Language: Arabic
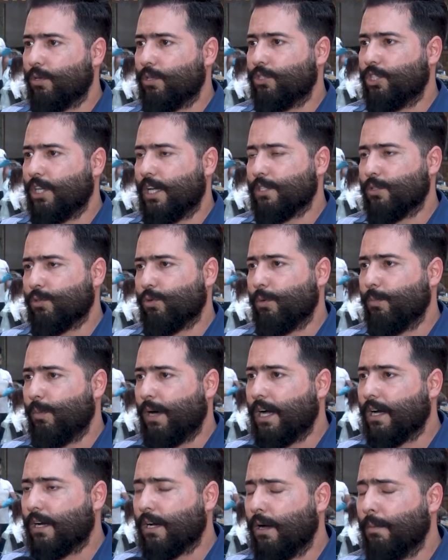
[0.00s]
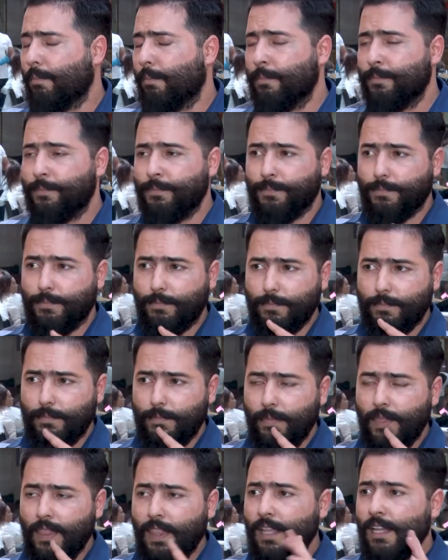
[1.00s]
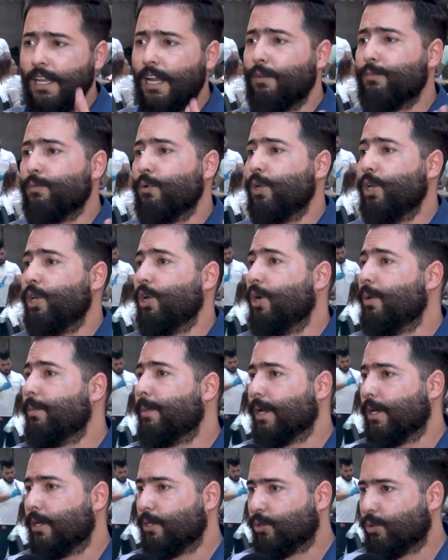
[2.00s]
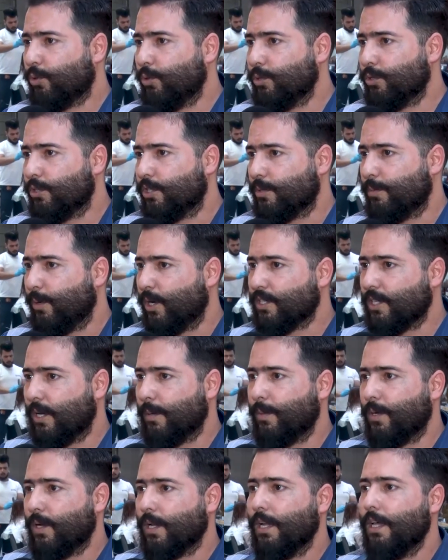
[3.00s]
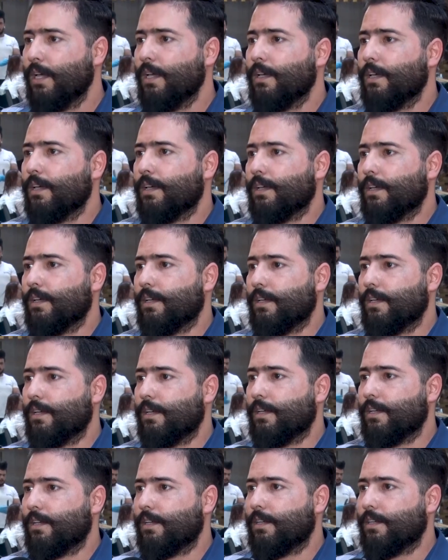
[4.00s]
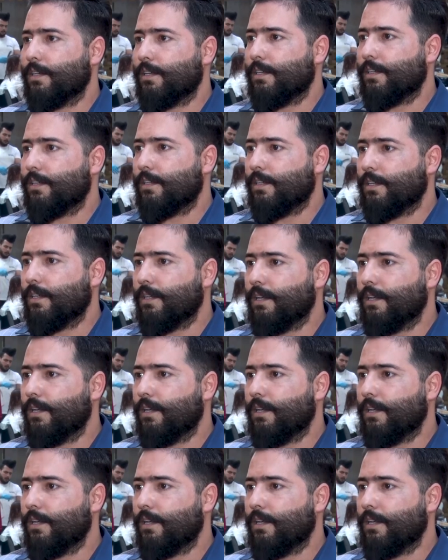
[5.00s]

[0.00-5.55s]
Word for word: الجهاز يكون معقم العفو الابره تكون ديسبوزابل آه،